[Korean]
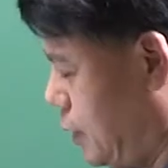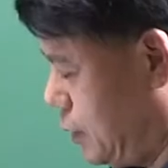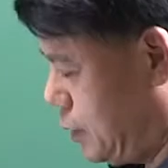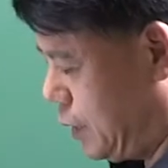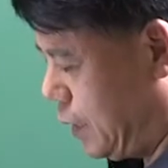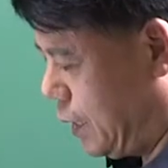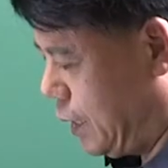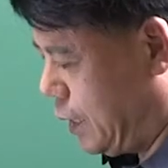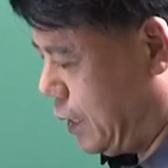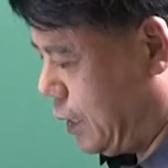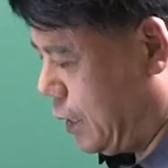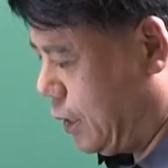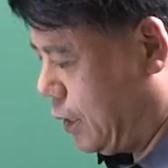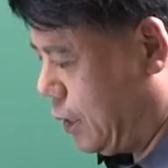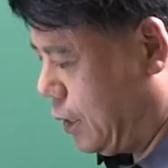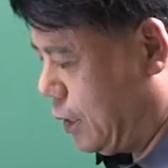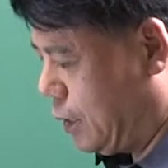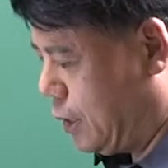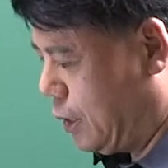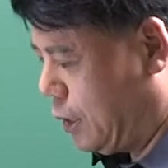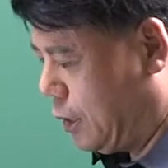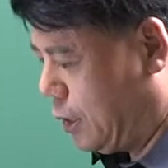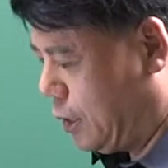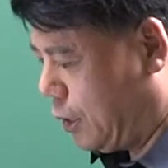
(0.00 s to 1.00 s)
자,
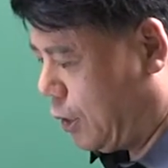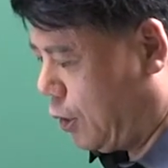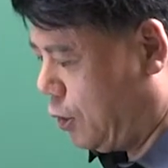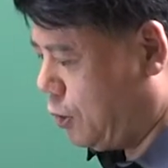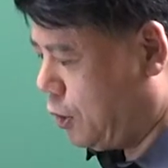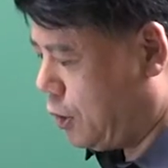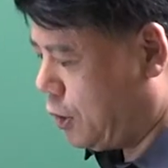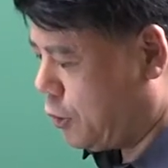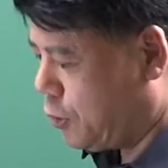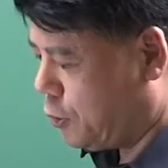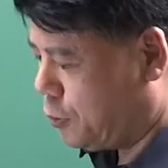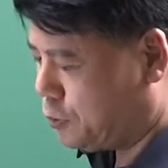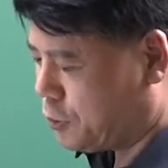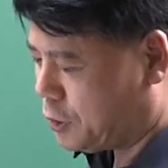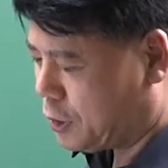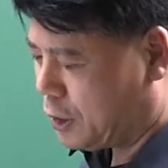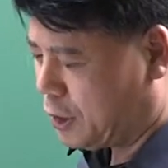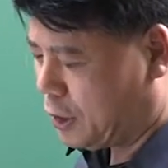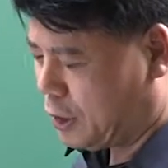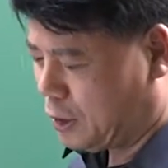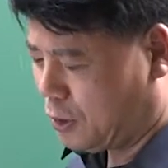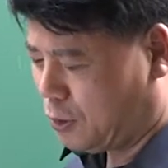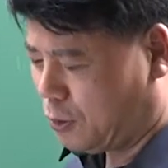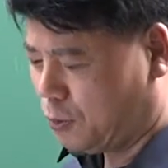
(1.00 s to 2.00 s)
아, IA
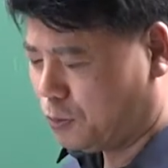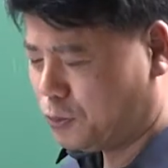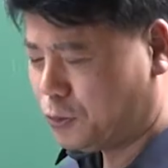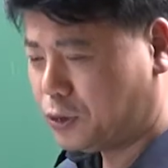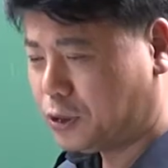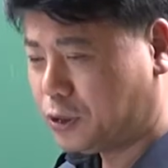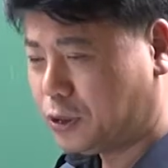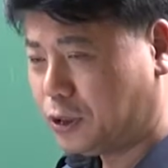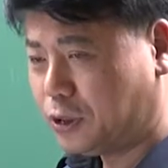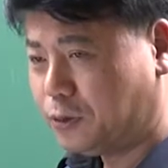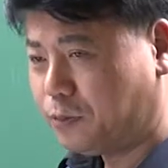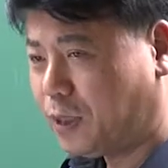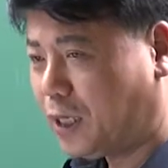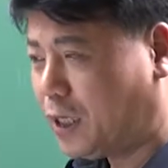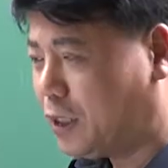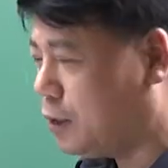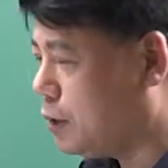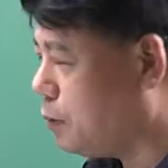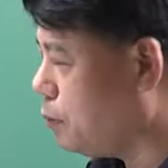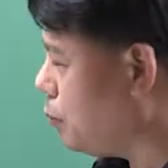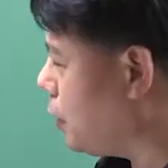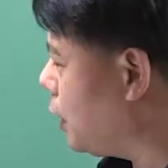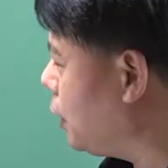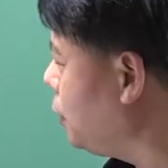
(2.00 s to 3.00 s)
없잖아.
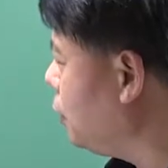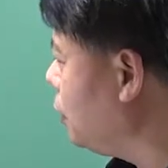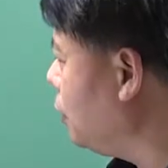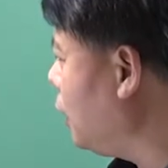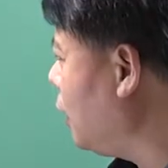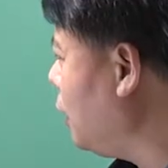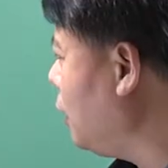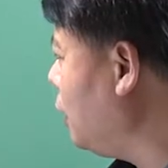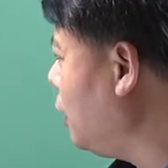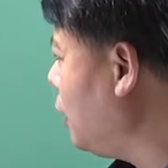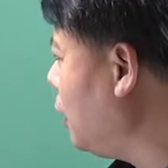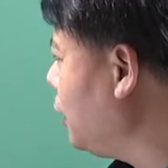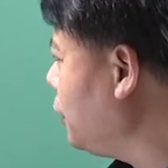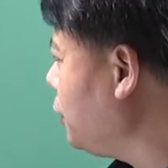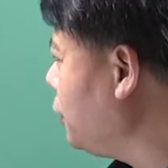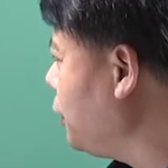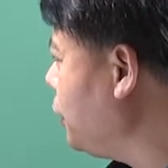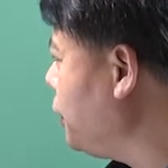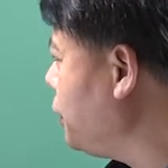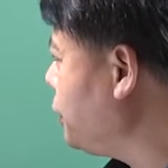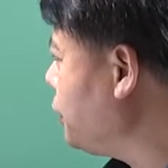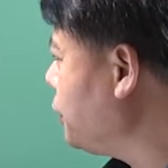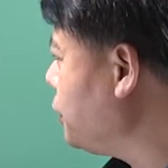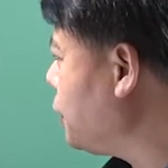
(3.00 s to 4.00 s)
없지만 맨날 하는 거
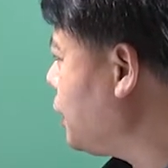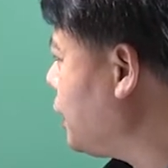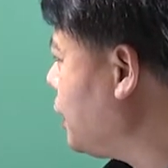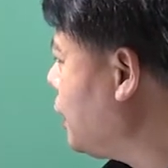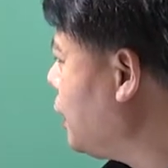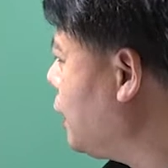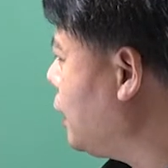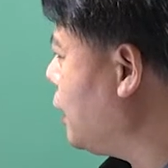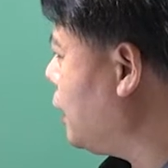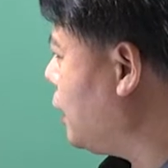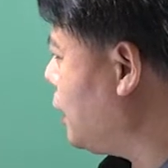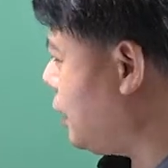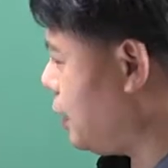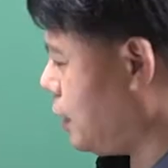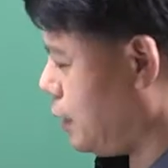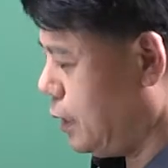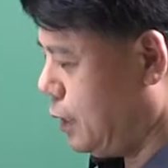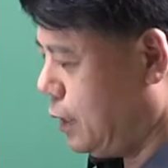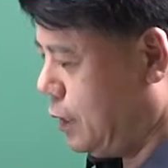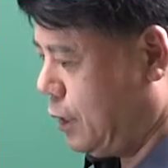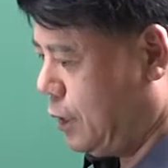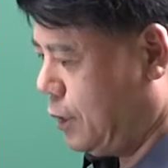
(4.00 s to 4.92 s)
있었잖아.